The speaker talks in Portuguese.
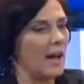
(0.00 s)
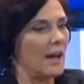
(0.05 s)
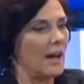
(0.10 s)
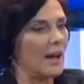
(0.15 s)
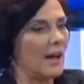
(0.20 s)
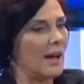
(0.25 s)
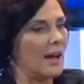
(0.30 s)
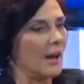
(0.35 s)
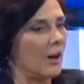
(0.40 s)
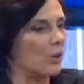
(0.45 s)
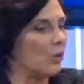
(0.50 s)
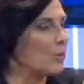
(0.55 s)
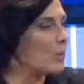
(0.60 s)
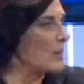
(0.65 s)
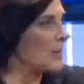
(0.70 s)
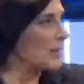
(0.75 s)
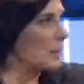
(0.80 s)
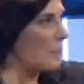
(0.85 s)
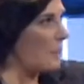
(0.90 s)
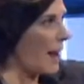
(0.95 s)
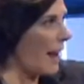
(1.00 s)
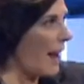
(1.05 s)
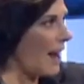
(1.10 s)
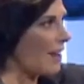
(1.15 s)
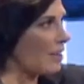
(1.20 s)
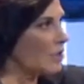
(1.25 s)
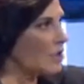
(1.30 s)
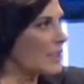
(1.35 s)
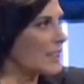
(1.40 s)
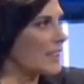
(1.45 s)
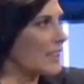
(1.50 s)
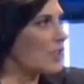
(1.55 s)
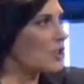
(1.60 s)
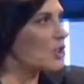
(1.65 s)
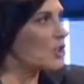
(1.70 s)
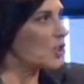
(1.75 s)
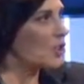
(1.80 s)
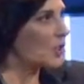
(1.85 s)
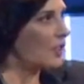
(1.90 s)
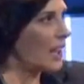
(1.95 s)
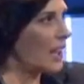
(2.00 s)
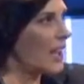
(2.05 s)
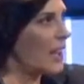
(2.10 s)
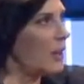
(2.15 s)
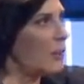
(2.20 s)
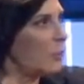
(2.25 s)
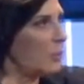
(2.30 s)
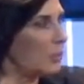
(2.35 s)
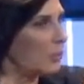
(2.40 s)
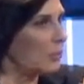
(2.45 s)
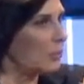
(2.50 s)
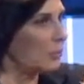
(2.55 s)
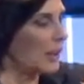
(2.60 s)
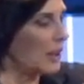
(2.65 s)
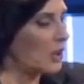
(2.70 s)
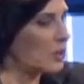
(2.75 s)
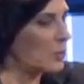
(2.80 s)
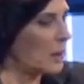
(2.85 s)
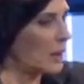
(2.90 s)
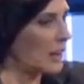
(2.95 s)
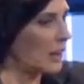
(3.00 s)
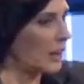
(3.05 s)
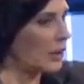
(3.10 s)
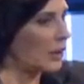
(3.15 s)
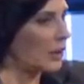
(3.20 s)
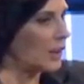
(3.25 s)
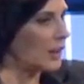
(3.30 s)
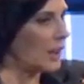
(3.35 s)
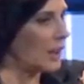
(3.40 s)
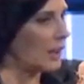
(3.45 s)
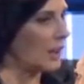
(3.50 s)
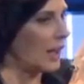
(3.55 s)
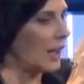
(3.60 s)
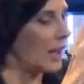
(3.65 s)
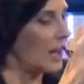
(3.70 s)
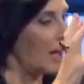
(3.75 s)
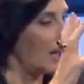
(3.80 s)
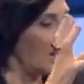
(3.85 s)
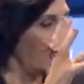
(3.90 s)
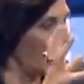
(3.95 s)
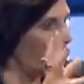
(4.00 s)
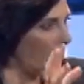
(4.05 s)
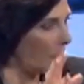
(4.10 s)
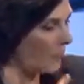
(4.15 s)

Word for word: eh, algumas imagens que a gente tem para o telespectador entender. Eu